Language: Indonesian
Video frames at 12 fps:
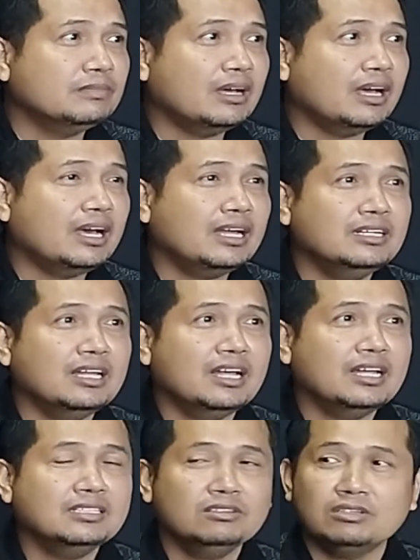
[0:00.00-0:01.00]
Iya, iya ada
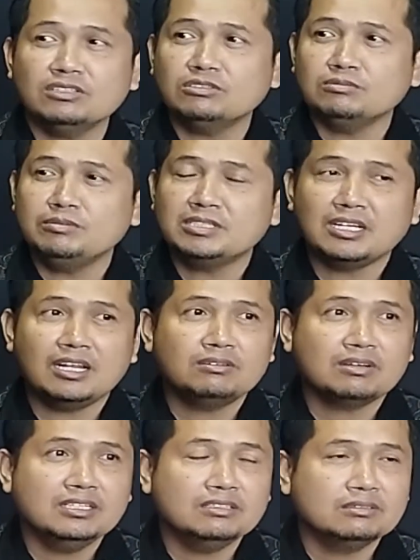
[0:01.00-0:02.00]
yeah, yeah. orang semua bisa
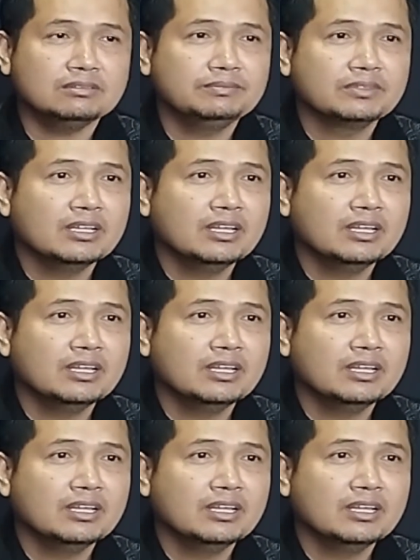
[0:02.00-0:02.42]
lakukan itu.